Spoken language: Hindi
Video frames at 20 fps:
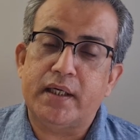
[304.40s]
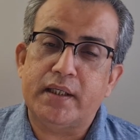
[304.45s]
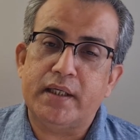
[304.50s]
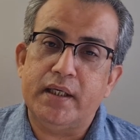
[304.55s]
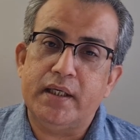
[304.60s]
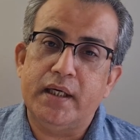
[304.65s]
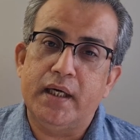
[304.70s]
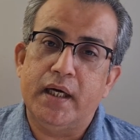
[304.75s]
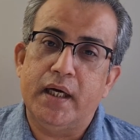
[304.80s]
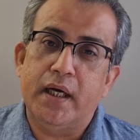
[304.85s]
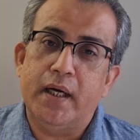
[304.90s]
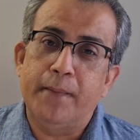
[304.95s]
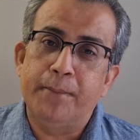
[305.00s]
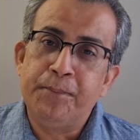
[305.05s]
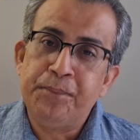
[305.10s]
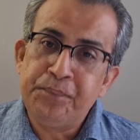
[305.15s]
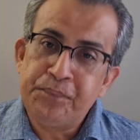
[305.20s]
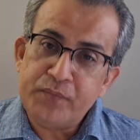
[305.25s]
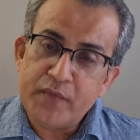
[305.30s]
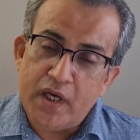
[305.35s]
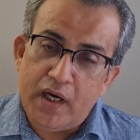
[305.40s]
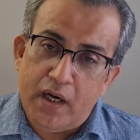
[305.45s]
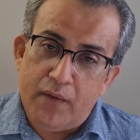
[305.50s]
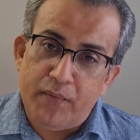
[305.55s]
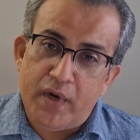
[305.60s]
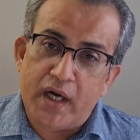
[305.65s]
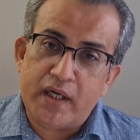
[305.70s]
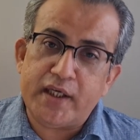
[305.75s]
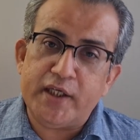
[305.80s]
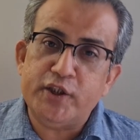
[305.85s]
करके गया हाँ
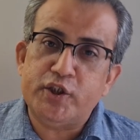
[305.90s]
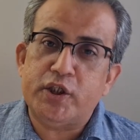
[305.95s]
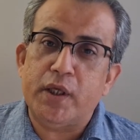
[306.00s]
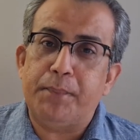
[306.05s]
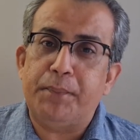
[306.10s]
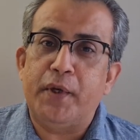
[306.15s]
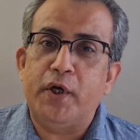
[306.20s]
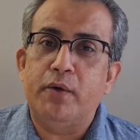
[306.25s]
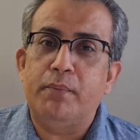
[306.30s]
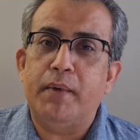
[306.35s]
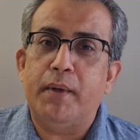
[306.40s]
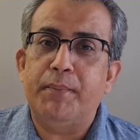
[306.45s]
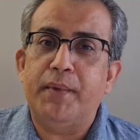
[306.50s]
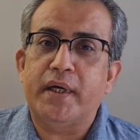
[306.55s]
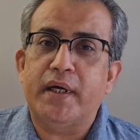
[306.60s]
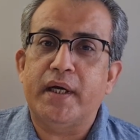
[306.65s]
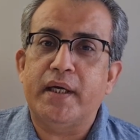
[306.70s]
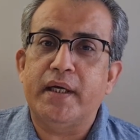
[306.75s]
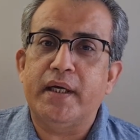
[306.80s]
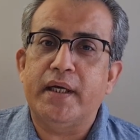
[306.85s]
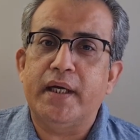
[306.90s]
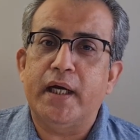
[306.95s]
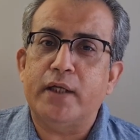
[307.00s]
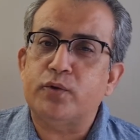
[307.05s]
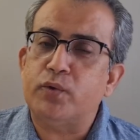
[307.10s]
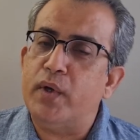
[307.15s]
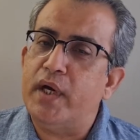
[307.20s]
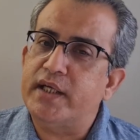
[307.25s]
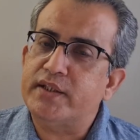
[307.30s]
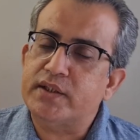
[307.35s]
वाकई छप्पन रुपए पे करके गया
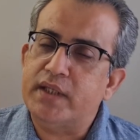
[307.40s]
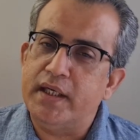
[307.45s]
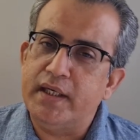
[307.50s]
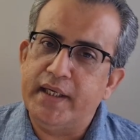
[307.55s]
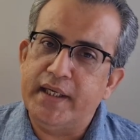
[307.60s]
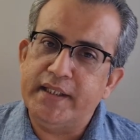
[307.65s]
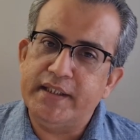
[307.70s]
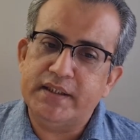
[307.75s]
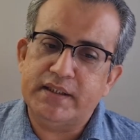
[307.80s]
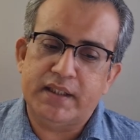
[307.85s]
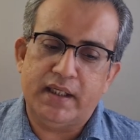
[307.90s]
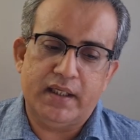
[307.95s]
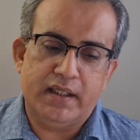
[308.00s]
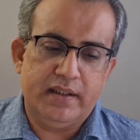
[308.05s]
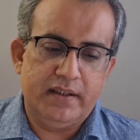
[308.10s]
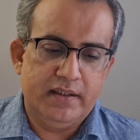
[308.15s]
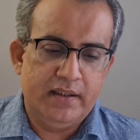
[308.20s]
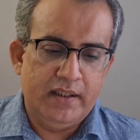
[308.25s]
तो ऐसा नहीं था